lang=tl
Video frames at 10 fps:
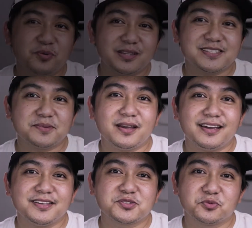what is up
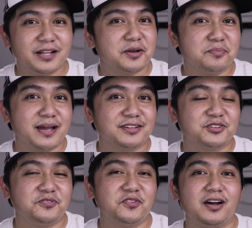guys? Welcome back to
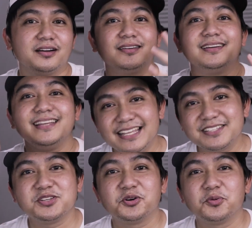the vlog.
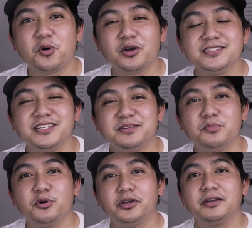It's your boy
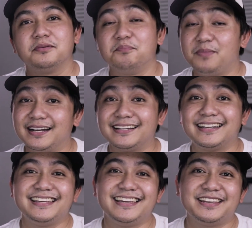Jinboy back
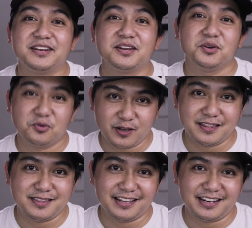again
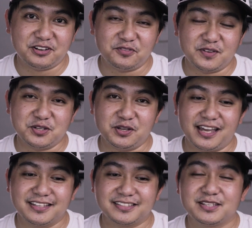with another video
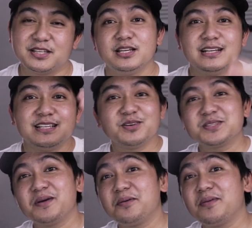guys. So
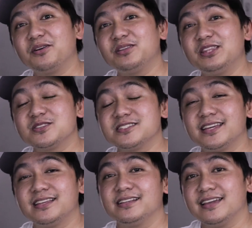sa mga bago dito sa
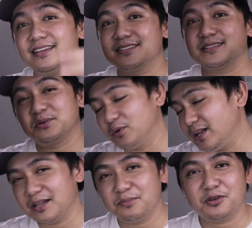channel guys,
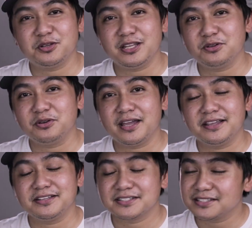welcome kayo dito
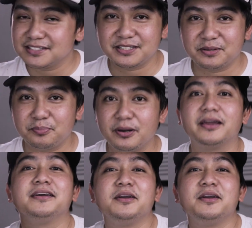guys. Siyempre,